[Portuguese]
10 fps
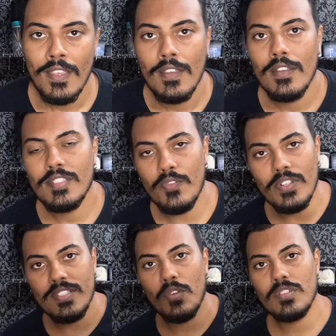Se
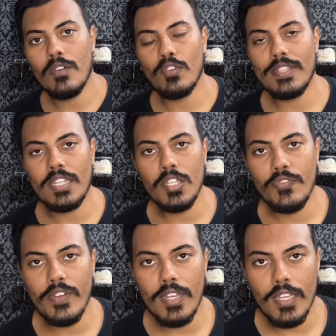você usar uma voltagem
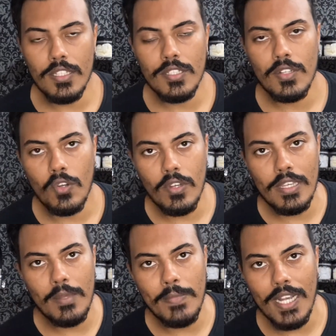diferente,
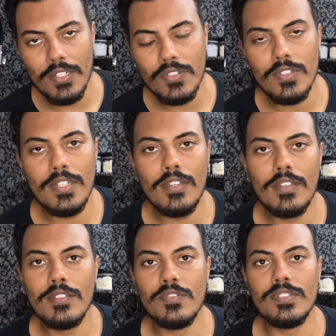coloque aí embaixo, né?
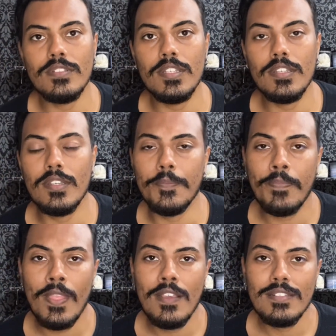Se você
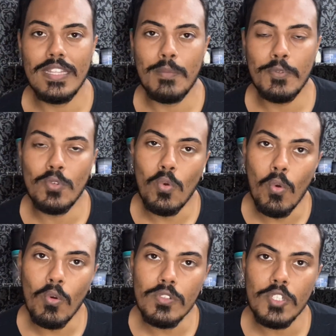se adaptou
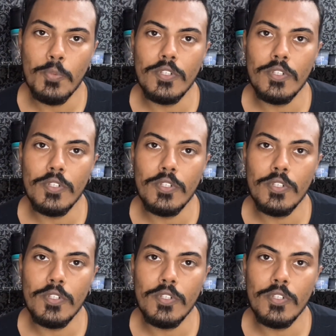com outro tipo de